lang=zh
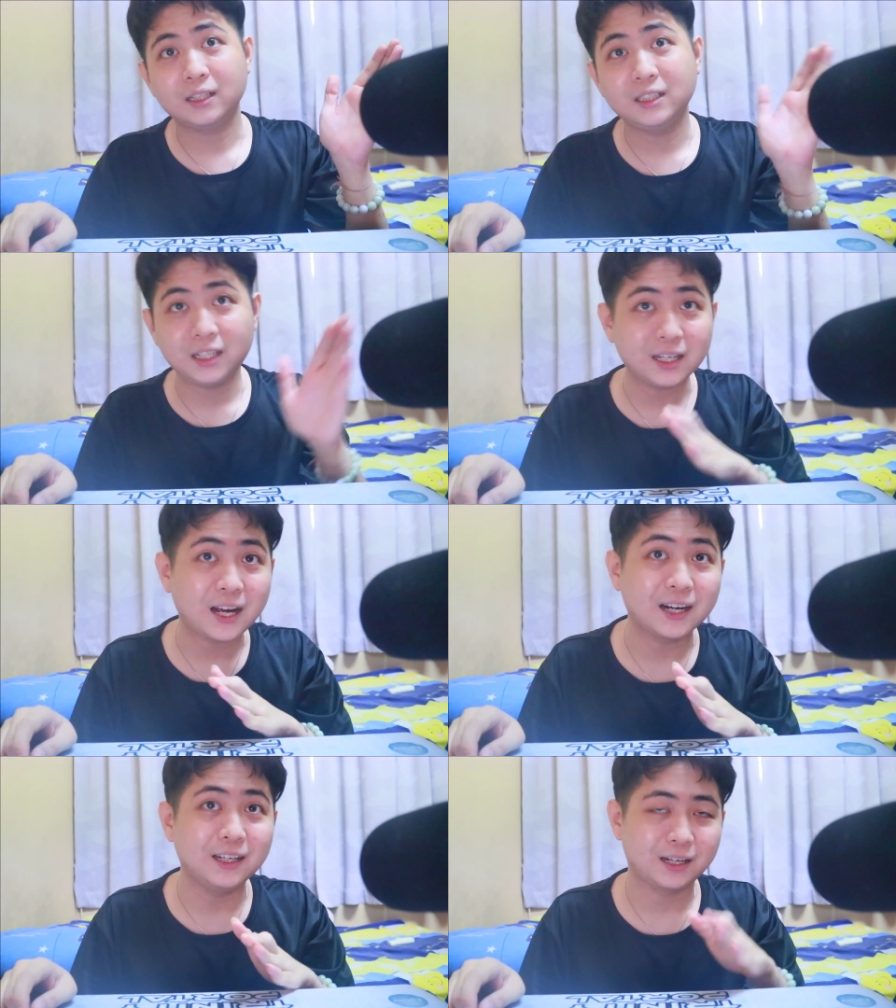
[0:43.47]
健
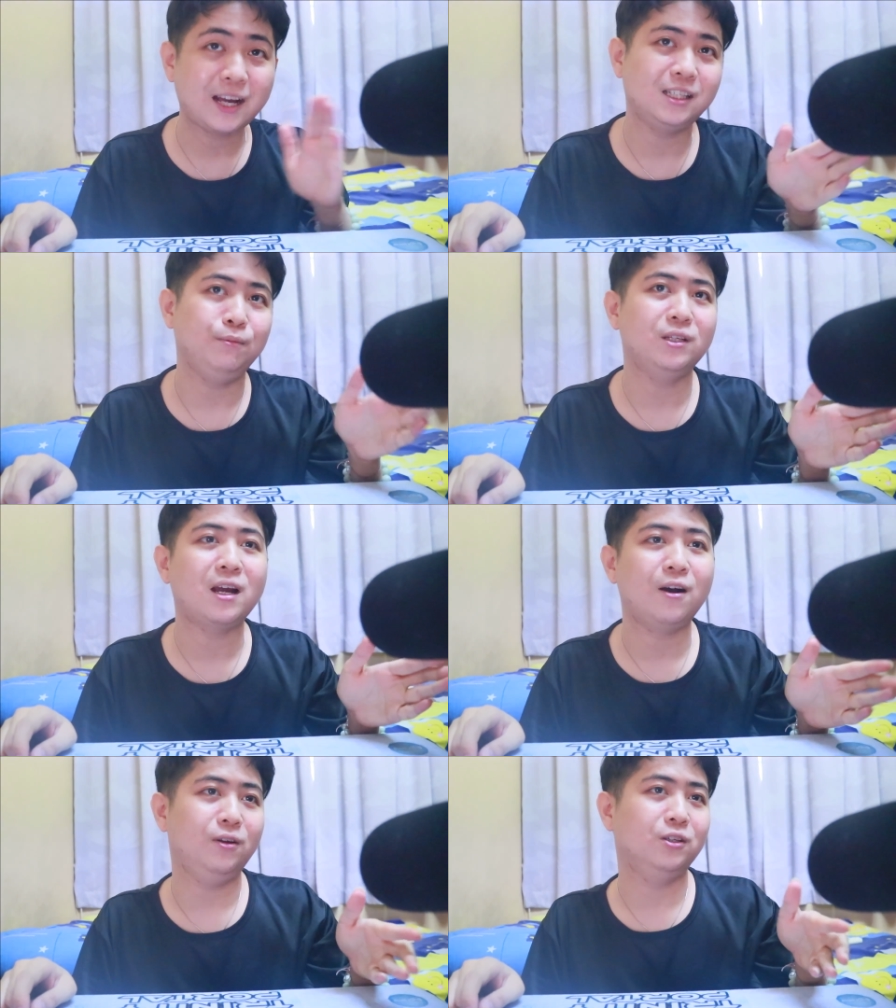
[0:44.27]
康了，开始比较
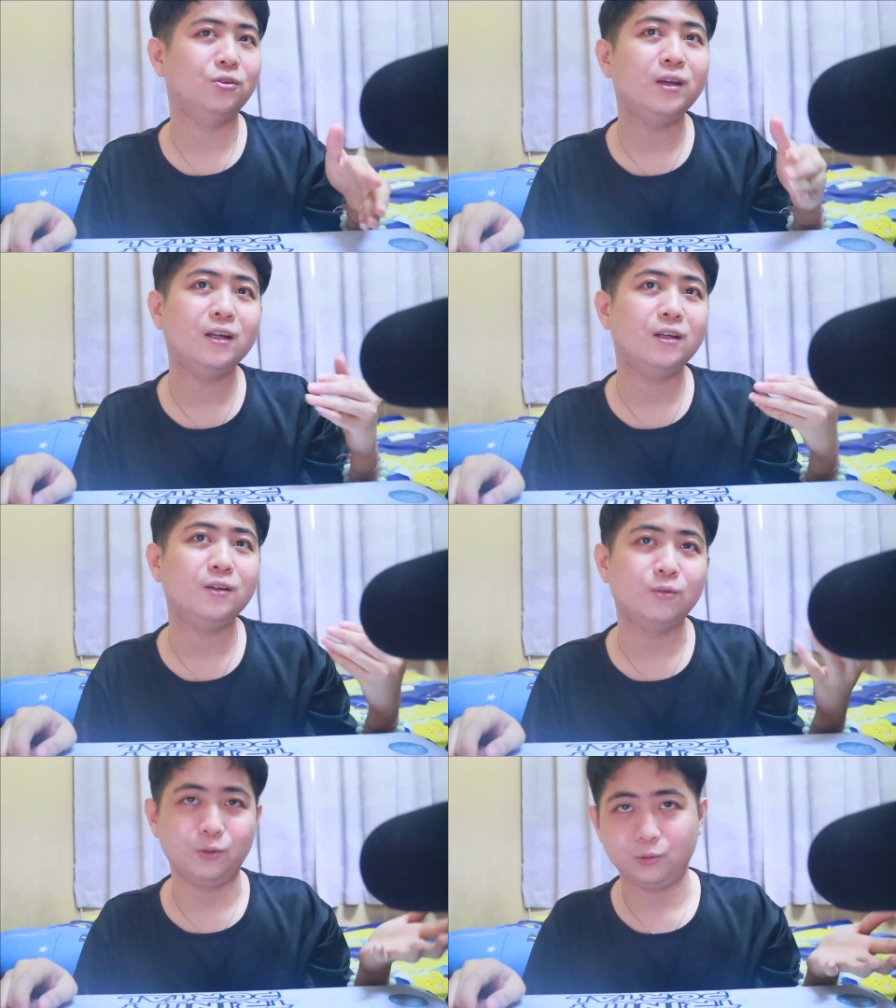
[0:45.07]
好了，所以
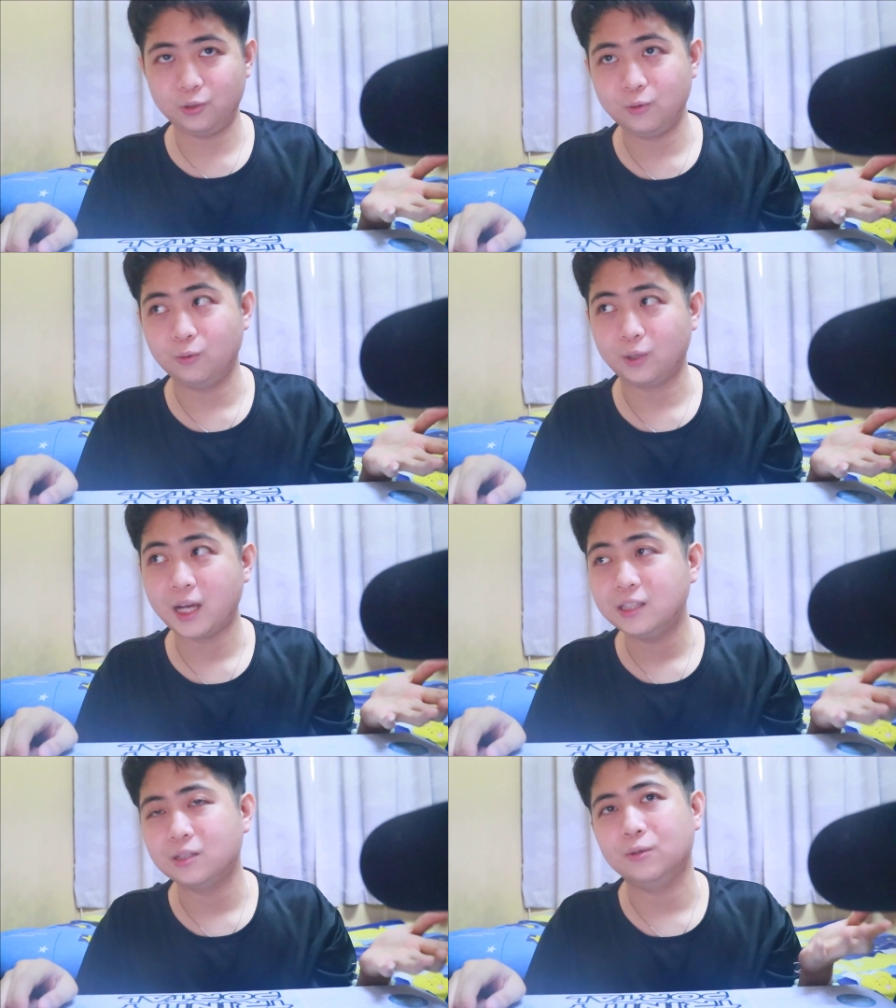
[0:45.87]
呢我就
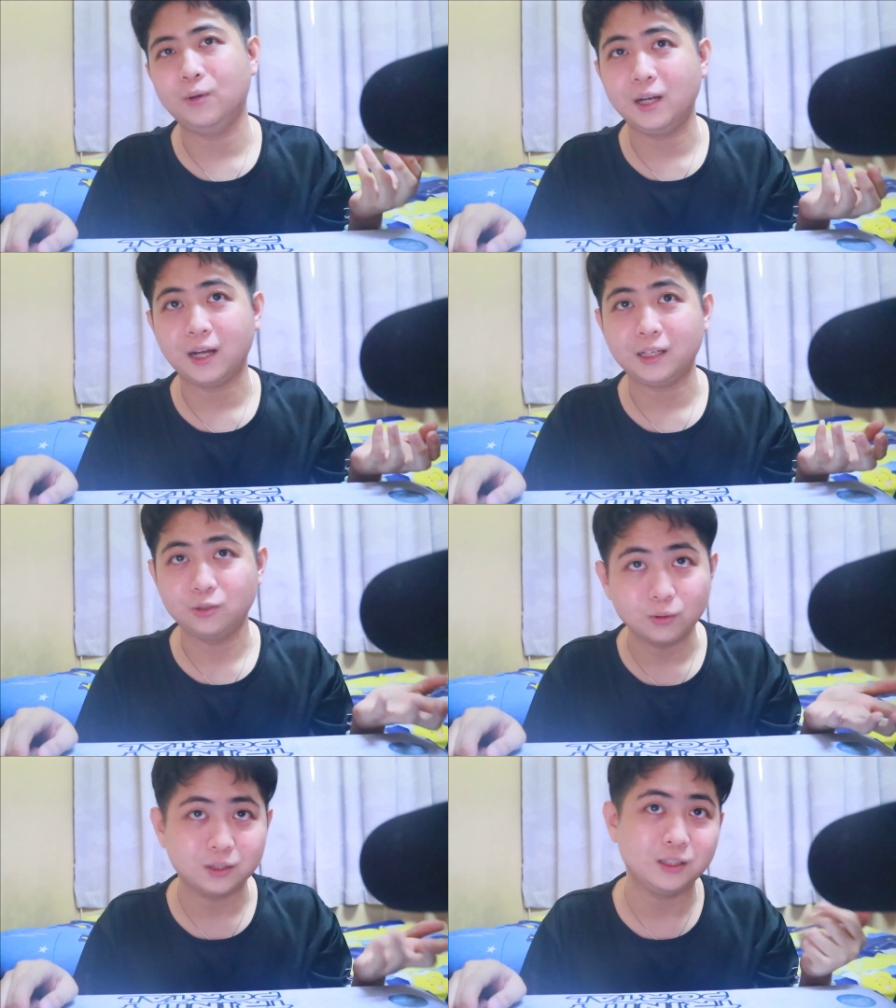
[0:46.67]
开始回来
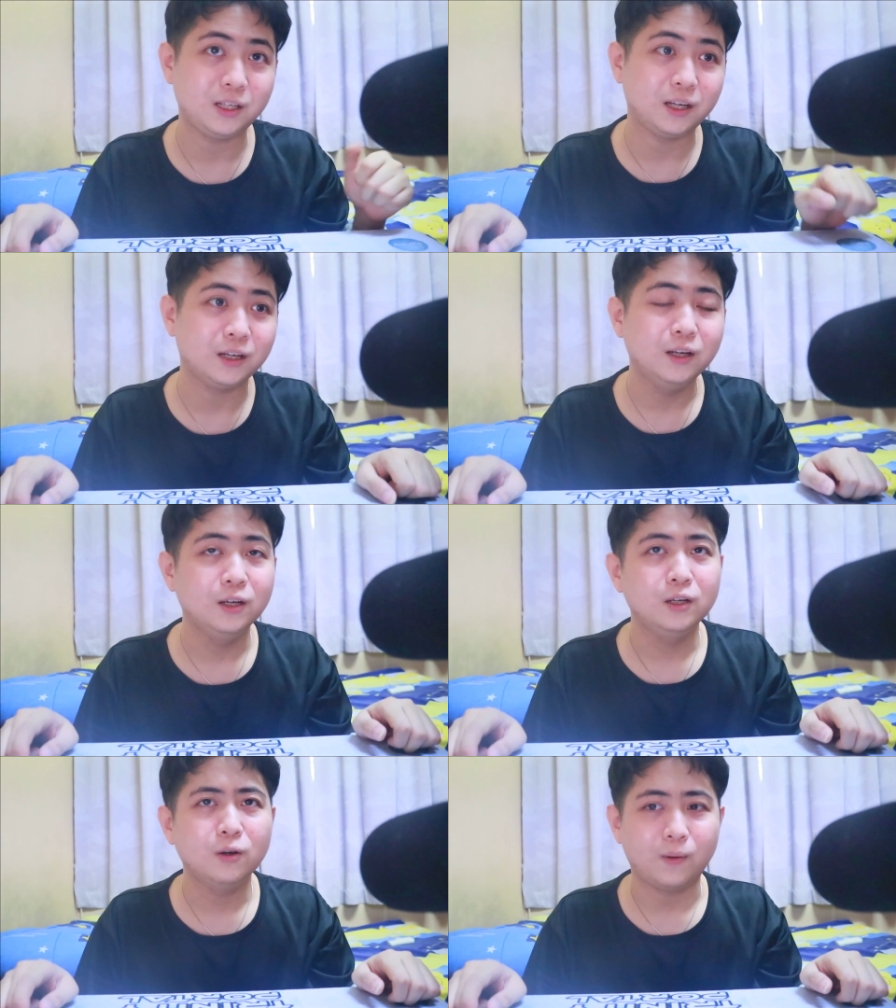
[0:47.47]
做这些
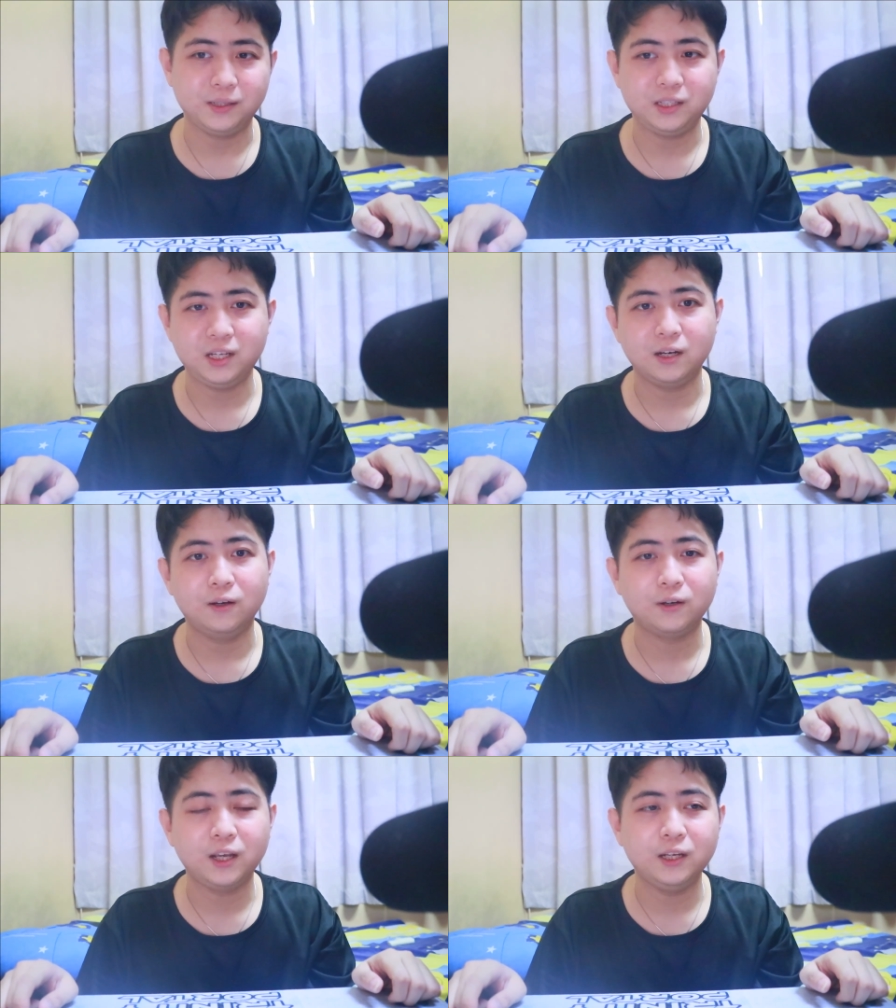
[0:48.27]
环节
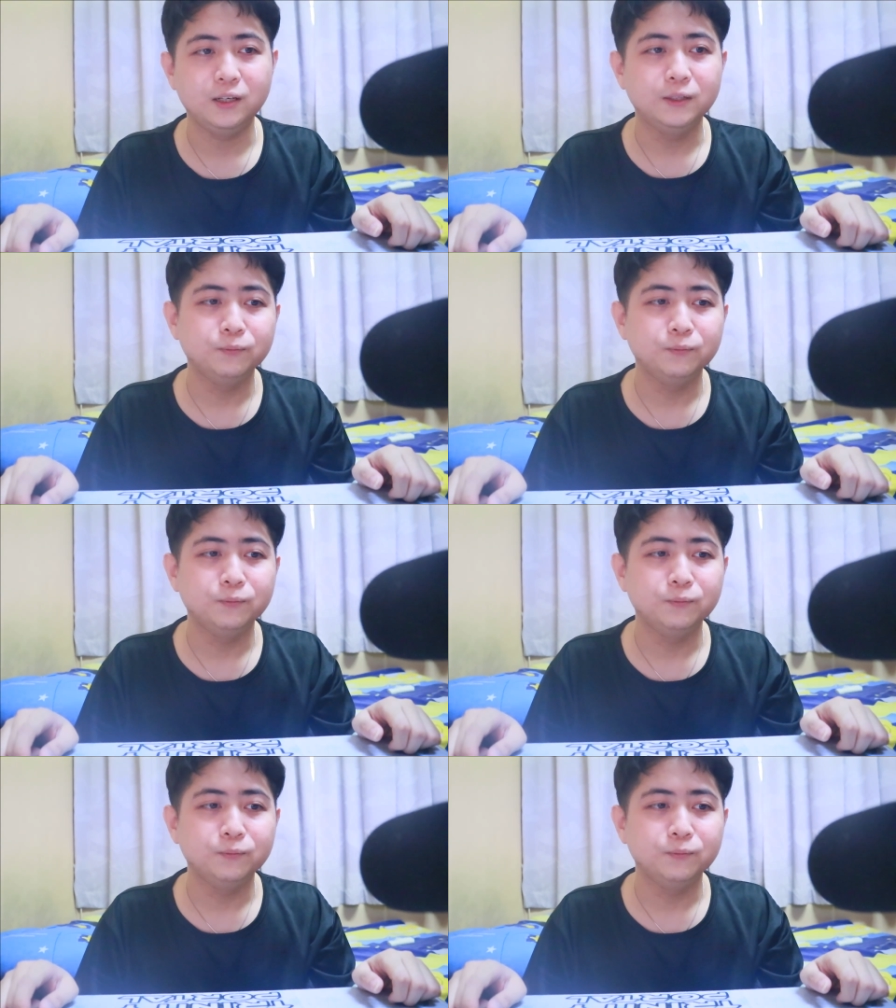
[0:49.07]
了，OK。